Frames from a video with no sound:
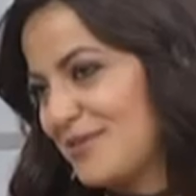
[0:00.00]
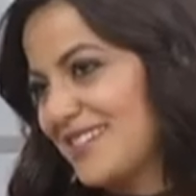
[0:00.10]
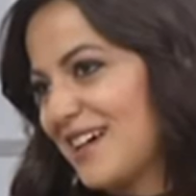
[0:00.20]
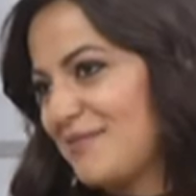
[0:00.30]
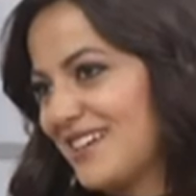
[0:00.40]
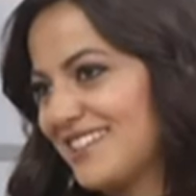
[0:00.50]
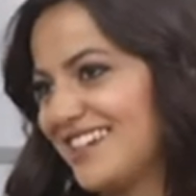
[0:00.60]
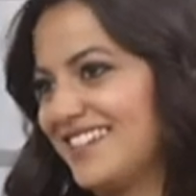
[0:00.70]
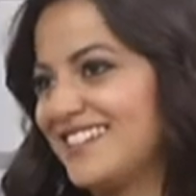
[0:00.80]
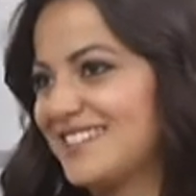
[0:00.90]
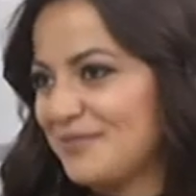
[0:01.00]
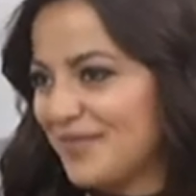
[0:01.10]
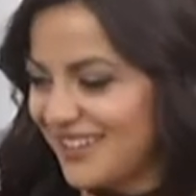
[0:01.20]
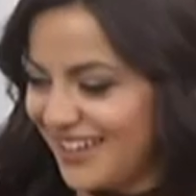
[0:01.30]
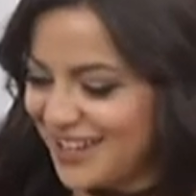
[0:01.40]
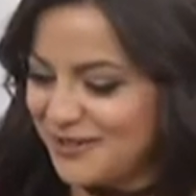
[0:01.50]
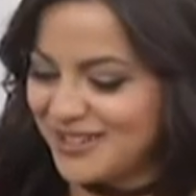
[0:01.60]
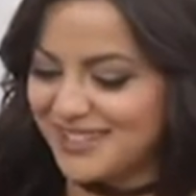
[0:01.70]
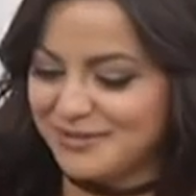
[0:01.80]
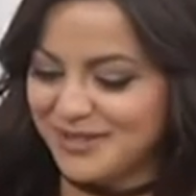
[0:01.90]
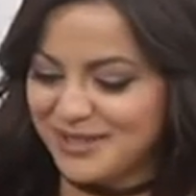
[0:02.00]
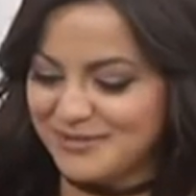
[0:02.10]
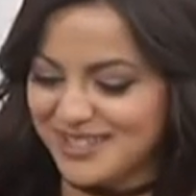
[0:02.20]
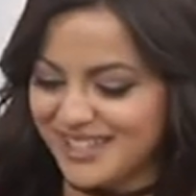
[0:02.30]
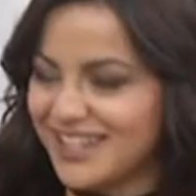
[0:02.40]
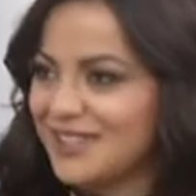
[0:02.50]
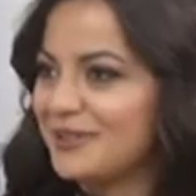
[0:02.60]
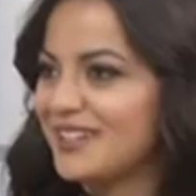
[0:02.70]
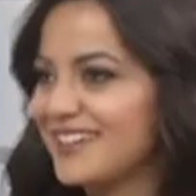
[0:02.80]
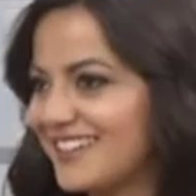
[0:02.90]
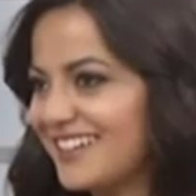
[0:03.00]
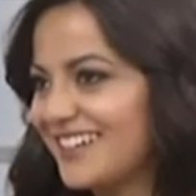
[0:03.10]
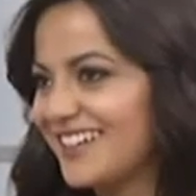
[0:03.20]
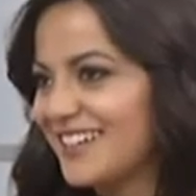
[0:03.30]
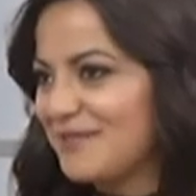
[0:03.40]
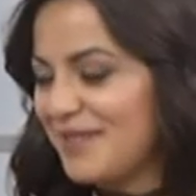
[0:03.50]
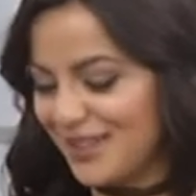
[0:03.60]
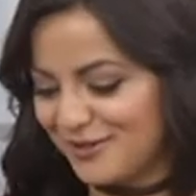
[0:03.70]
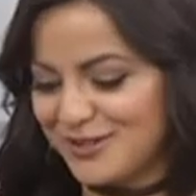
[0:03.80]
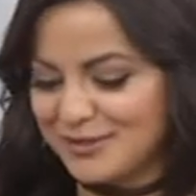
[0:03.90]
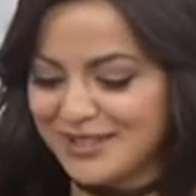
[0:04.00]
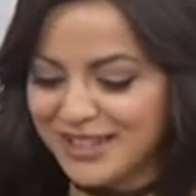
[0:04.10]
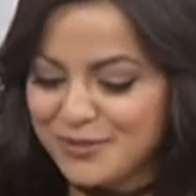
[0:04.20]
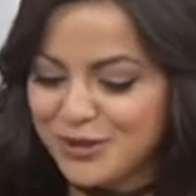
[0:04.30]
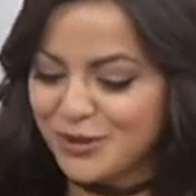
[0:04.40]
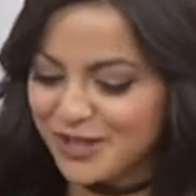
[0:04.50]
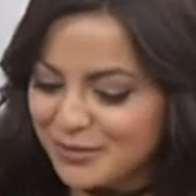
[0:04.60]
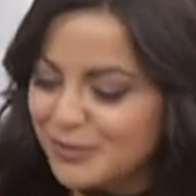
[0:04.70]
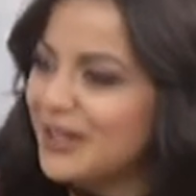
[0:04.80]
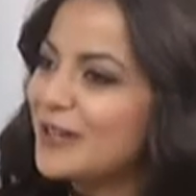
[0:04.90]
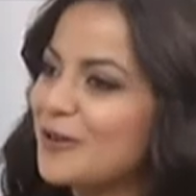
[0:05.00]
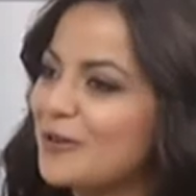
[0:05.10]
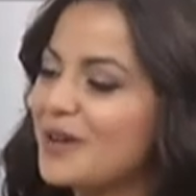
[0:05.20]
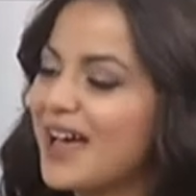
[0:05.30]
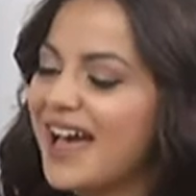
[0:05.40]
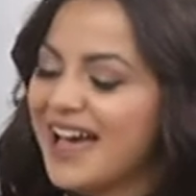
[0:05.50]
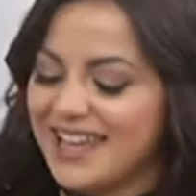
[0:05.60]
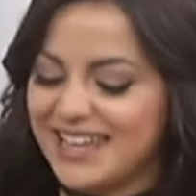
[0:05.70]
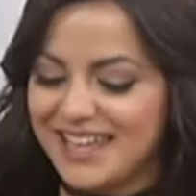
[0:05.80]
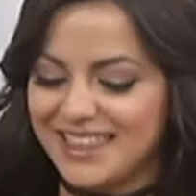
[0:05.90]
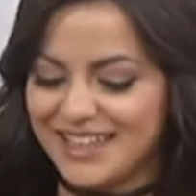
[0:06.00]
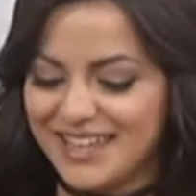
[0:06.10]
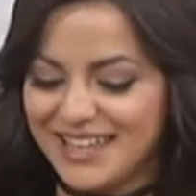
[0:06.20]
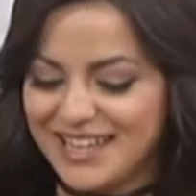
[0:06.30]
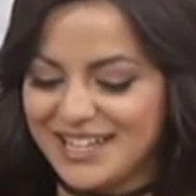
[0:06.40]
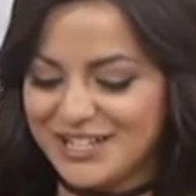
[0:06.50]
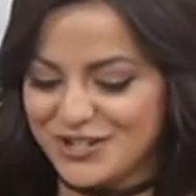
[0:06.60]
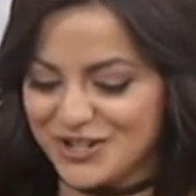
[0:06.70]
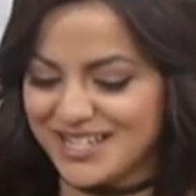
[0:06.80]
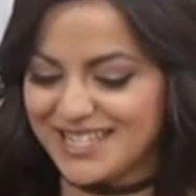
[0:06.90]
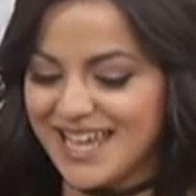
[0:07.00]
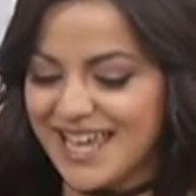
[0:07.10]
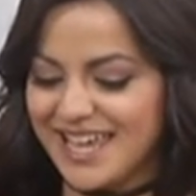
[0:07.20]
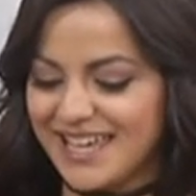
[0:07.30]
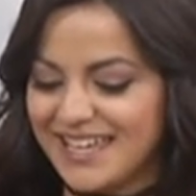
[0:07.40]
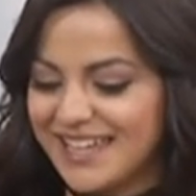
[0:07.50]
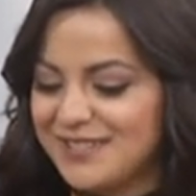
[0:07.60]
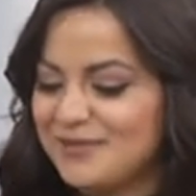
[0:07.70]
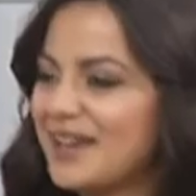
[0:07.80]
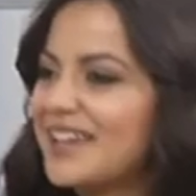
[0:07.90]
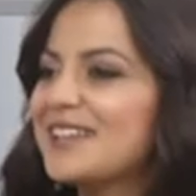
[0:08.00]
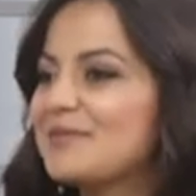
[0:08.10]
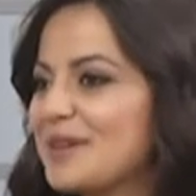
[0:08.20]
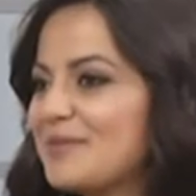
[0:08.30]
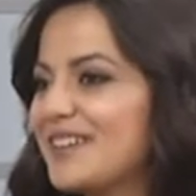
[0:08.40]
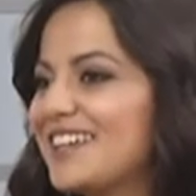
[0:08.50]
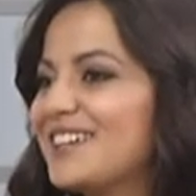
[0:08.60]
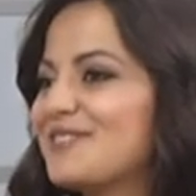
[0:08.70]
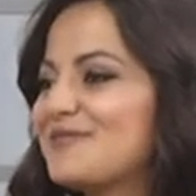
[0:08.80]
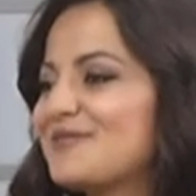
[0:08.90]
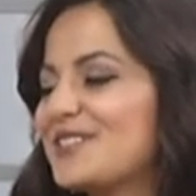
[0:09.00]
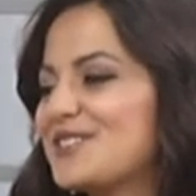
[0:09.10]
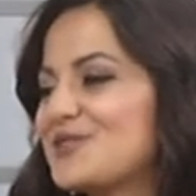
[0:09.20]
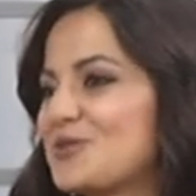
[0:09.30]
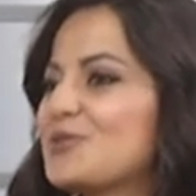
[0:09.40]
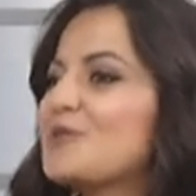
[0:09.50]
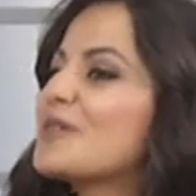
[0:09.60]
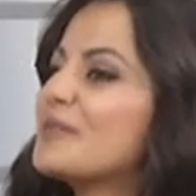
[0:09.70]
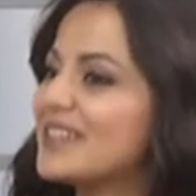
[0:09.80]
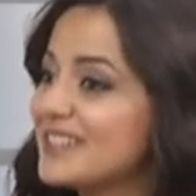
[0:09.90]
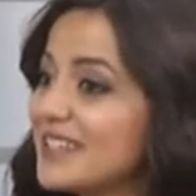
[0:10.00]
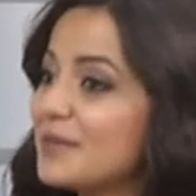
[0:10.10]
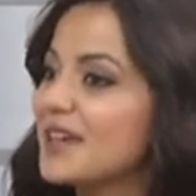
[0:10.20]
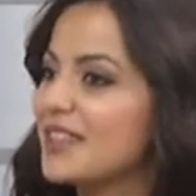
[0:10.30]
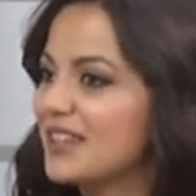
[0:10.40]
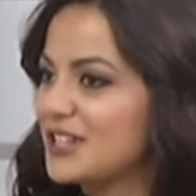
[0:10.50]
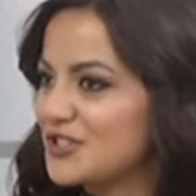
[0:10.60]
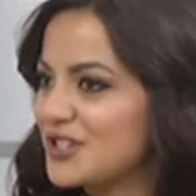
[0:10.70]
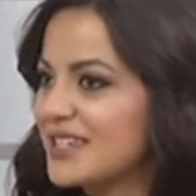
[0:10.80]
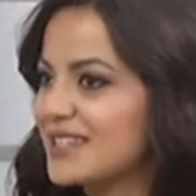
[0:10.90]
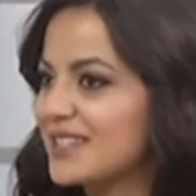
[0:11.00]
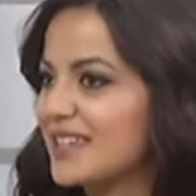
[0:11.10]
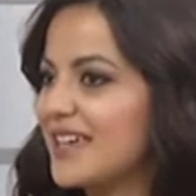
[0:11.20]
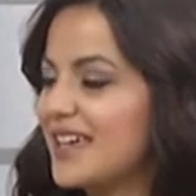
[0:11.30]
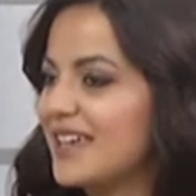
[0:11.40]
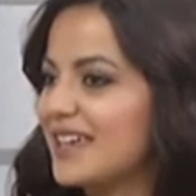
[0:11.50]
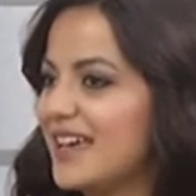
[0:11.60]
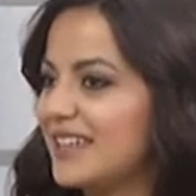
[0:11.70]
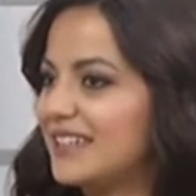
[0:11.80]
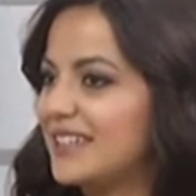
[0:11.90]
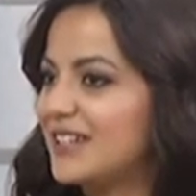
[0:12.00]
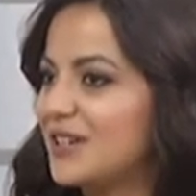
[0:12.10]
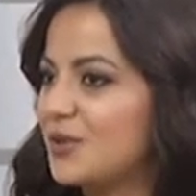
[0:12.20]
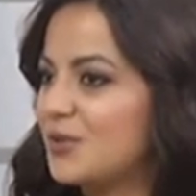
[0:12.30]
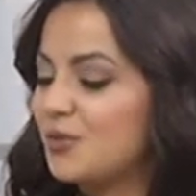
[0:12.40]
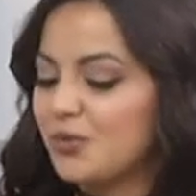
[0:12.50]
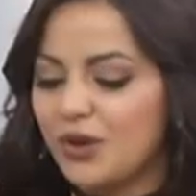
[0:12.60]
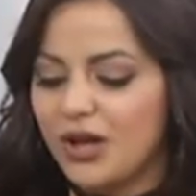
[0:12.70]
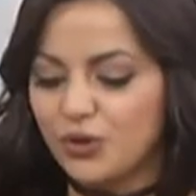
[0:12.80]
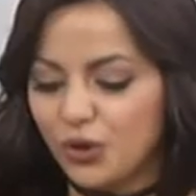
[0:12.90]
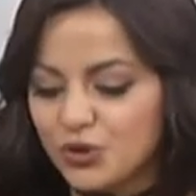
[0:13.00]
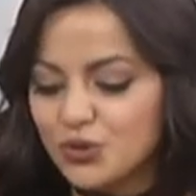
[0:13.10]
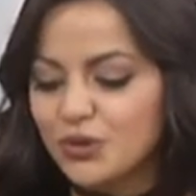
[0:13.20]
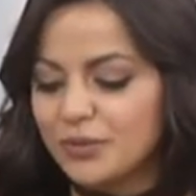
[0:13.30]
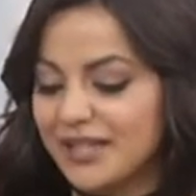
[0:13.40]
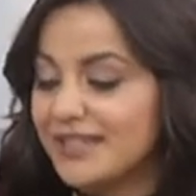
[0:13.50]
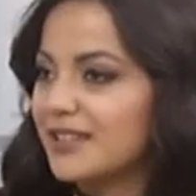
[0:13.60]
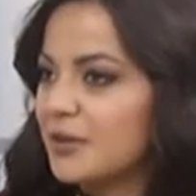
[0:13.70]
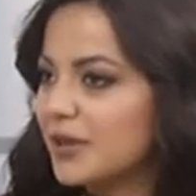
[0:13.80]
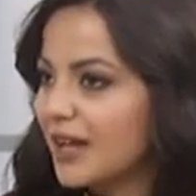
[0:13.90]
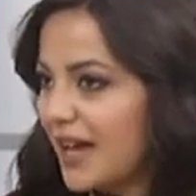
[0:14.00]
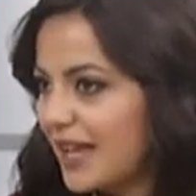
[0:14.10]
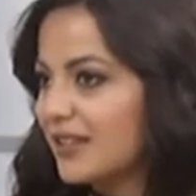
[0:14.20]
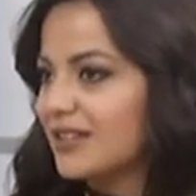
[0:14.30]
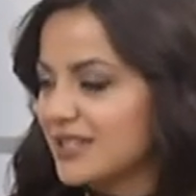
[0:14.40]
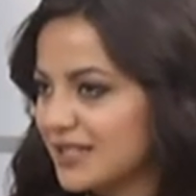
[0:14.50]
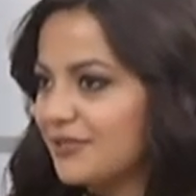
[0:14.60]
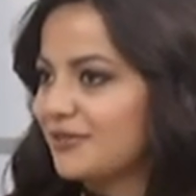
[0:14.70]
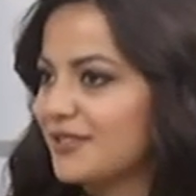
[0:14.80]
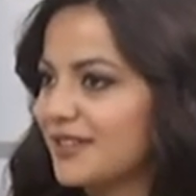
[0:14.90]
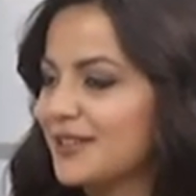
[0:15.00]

بالانتخابات يعني مضى عليها وقت كبير بس يعني هذا اول لقاء آه، بعد فوزك بالانتخابات واكيد بنبارك لكم على هذا الانجاز آه، يعني اكيد بهمنا نعرف شعوركم كبلديه بهذا الانجاز يعني وحصول بلديه رام الله كاعلى تصنيف